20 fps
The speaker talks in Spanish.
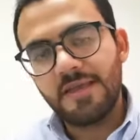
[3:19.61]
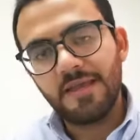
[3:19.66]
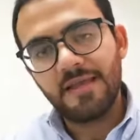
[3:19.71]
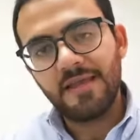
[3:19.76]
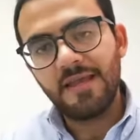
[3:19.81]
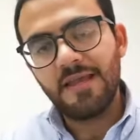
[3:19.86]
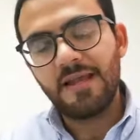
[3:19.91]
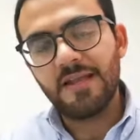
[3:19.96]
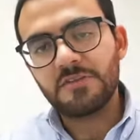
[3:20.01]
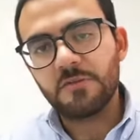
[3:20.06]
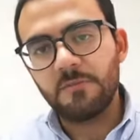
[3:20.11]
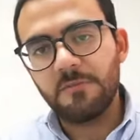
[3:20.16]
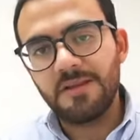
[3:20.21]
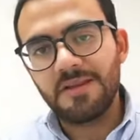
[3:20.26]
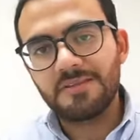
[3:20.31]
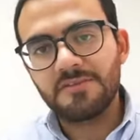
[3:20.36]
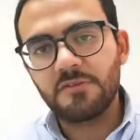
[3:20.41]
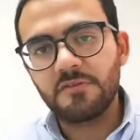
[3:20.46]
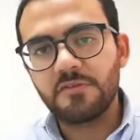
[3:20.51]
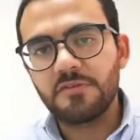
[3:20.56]
que las
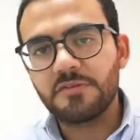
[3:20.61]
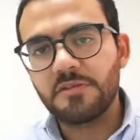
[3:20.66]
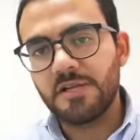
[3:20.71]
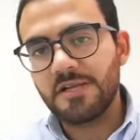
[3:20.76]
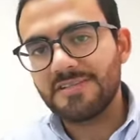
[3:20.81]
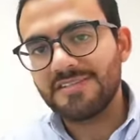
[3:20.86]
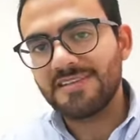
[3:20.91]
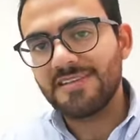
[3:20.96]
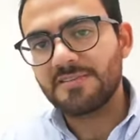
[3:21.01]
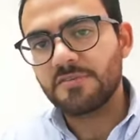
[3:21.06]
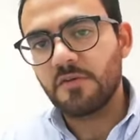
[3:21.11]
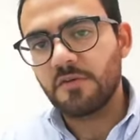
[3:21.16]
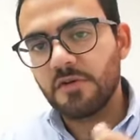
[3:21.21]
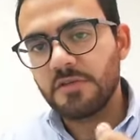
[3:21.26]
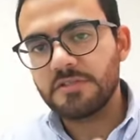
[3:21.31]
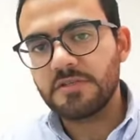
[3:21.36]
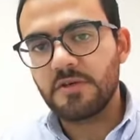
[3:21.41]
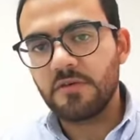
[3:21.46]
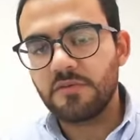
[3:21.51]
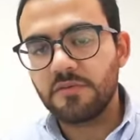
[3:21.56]
operaciones realizadas con
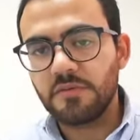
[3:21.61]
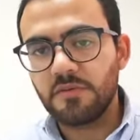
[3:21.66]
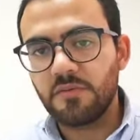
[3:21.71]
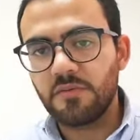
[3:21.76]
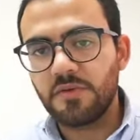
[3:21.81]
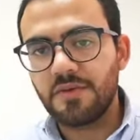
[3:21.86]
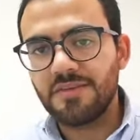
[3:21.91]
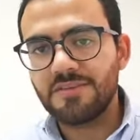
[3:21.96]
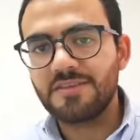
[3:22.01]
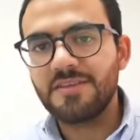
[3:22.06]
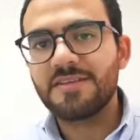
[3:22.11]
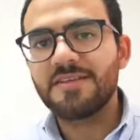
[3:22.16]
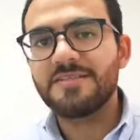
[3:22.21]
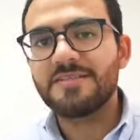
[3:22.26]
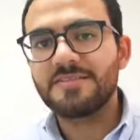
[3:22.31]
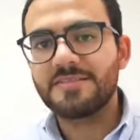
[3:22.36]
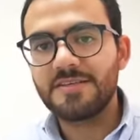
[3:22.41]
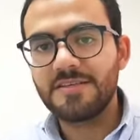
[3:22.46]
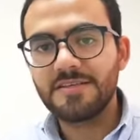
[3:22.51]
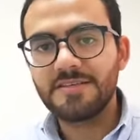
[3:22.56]
ese contribuyente
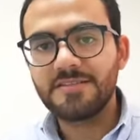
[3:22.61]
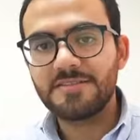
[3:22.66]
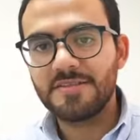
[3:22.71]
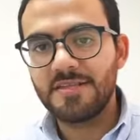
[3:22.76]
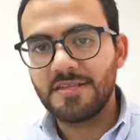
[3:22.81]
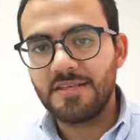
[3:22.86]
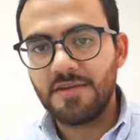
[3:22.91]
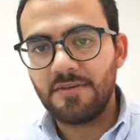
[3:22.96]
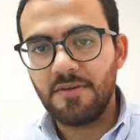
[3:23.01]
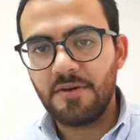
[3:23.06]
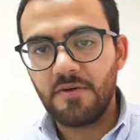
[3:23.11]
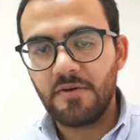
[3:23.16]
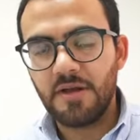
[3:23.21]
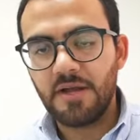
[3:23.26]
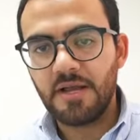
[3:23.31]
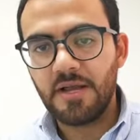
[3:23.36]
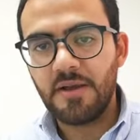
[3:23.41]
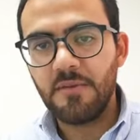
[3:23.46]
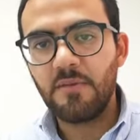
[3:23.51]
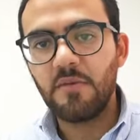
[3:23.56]
sí se llevaron
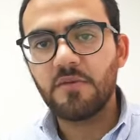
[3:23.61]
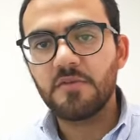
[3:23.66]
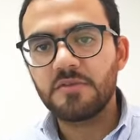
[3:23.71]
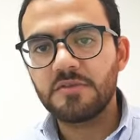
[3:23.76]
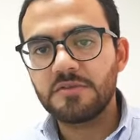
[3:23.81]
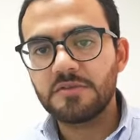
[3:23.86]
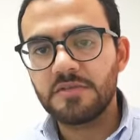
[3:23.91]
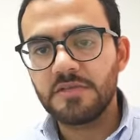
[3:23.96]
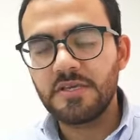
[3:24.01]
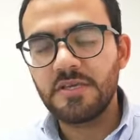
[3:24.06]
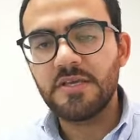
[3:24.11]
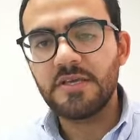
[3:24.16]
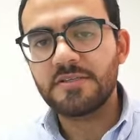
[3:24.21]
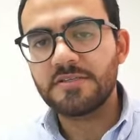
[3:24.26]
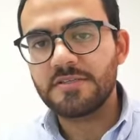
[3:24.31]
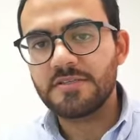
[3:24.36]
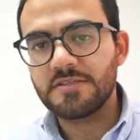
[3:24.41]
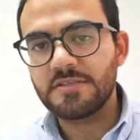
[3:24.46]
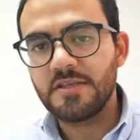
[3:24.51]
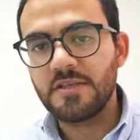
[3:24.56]
a cabo, sí
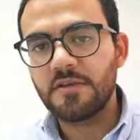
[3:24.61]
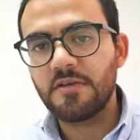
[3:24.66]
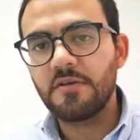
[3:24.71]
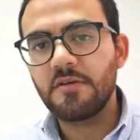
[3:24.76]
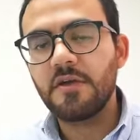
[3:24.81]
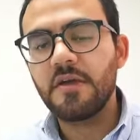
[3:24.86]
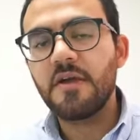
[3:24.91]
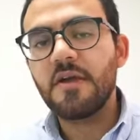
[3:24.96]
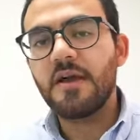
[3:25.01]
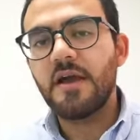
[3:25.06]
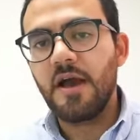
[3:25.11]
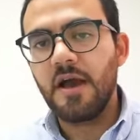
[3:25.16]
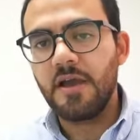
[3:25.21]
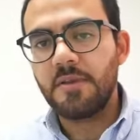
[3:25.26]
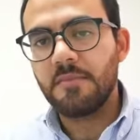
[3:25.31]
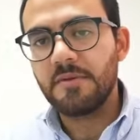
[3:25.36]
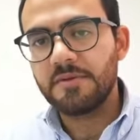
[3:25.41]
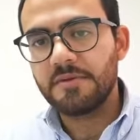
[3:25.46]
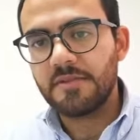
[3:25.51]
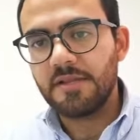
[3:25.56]
existieron,
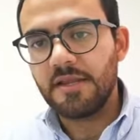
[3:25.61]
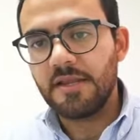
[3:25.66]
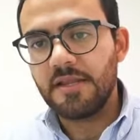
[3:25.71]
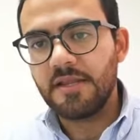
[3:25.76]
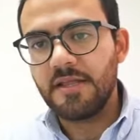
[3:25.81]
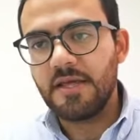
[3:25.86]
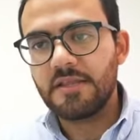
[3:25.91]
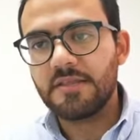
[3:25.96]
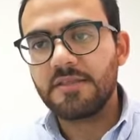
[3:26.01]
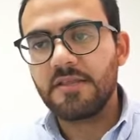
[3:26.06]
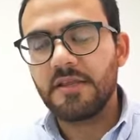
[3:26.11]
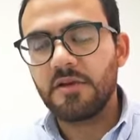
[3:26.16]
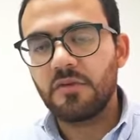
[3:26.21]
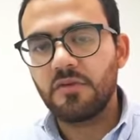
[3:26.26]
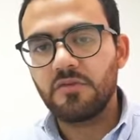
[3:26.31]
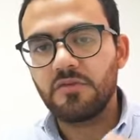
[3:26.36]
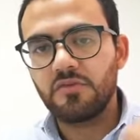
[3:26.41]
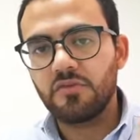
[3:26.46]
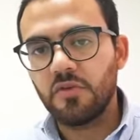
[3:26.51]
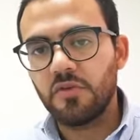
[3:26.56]
hay materialidad,
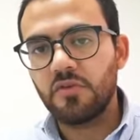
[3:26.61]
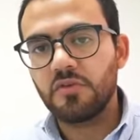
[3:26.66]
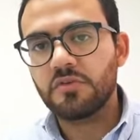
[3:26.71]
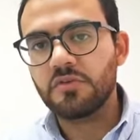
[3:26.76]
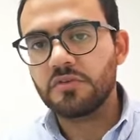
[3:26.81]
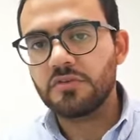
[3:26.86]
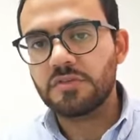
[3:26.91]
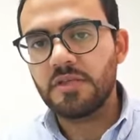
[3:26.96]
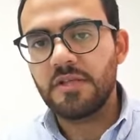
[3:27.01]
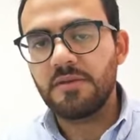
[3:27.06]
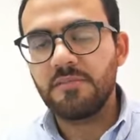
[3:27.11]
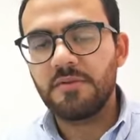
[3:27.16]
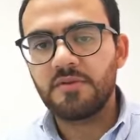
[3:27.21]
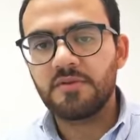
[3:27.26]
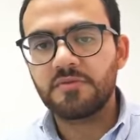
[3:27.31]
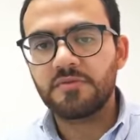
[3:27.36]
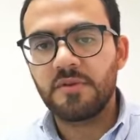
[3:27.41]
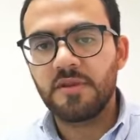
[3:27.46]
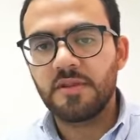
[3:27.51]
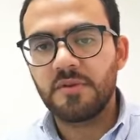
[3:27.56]
tengo todos los
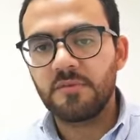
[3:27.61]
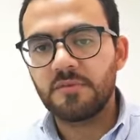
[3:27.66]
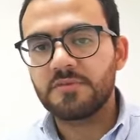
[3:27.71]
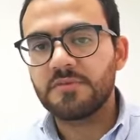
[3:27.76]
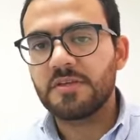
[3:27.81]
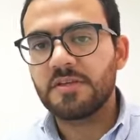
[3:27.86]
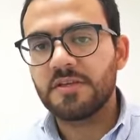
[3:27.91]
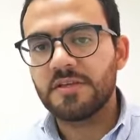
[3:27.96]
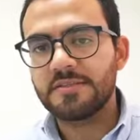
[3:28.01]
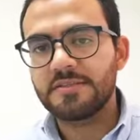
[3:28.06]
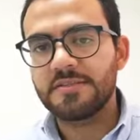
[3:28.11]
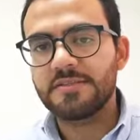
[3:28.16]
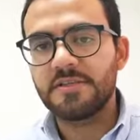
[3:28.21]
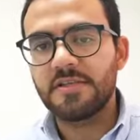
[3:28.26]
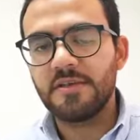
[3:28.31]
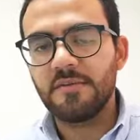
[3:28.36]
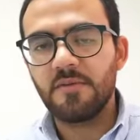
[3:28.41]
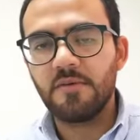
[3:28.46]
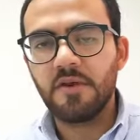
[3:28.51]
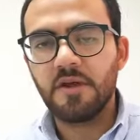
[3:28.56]
elementos para demostrar que sí se
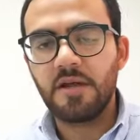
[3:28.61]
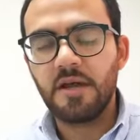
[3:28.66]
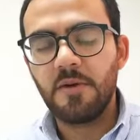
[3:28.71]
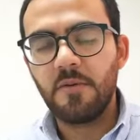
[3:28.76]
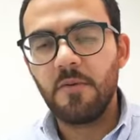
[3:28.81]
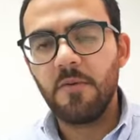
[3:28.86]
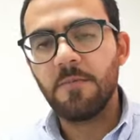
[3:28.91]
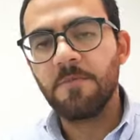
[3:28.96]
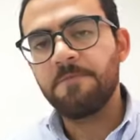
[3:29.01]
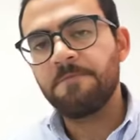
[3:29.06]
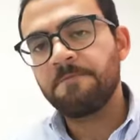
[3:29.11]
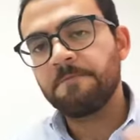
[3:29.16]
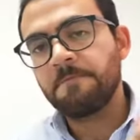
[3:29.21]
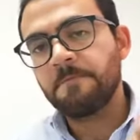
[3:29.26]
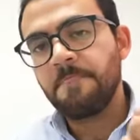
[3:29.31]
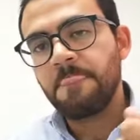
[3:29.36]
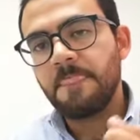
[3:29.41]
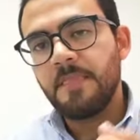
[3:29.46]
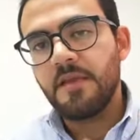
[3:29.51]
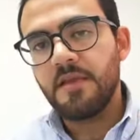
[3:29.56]
llevaron a cabo
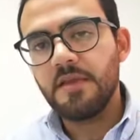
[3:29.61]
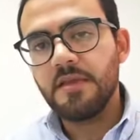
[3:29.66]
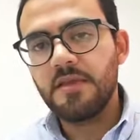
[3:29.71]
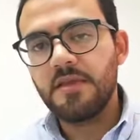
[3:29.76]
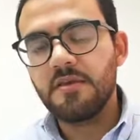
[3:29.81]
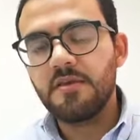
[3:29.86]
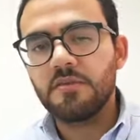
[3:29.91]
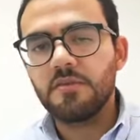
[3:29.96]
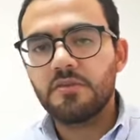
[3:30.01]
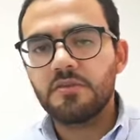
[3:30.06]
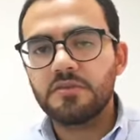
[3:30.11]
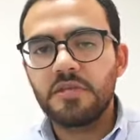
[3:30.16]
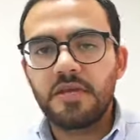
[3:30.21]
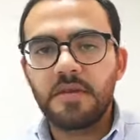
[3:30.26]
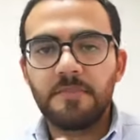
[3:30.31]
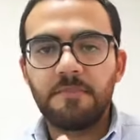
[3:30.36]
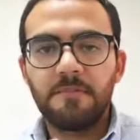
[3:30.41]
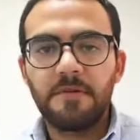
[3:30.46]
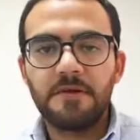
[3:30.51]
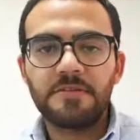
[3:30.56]
y nos
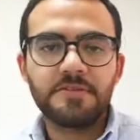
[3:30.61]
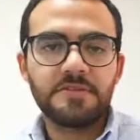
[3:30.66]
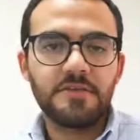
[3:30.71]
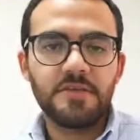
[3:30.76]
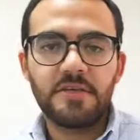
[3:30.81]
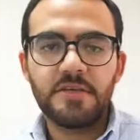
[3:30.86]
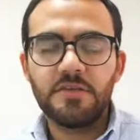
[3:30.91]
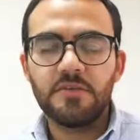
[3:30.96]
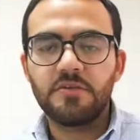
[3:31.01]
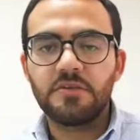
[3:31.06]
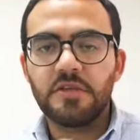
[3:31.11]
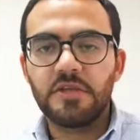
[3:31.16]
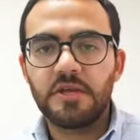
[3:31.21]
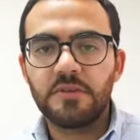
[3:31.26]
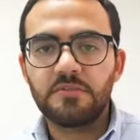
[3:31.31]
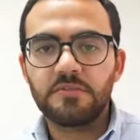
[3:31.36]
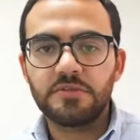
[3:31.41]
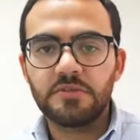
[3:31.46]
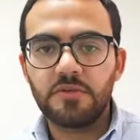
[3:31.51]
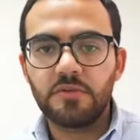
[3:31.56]
dejen paz y no
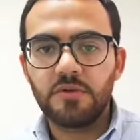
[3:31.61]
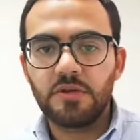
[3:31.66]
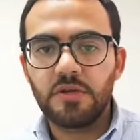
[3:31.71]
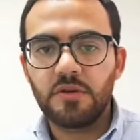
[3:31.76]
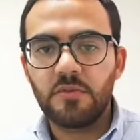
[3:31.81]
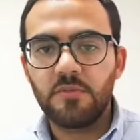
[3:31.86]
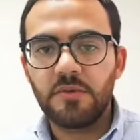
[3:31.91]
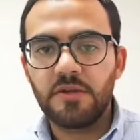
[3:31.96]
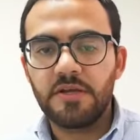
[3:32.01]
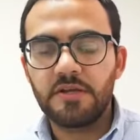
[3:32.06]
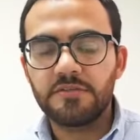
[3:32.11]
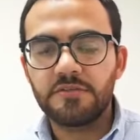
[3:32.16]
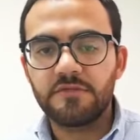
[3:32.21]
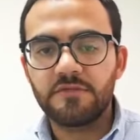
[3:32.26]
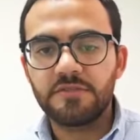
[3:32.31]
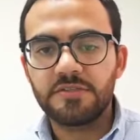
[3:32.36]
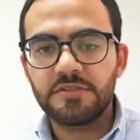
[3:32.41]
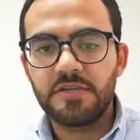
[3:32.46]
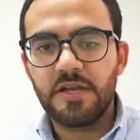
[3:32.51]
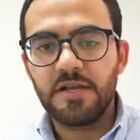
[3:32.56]
tengamos ninguna complicación
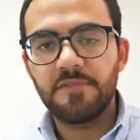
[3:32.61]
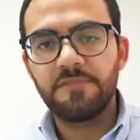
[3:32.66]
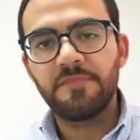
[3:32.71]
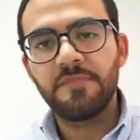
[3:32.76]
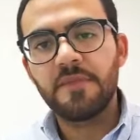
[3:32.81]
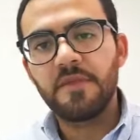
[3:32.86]
fiscal.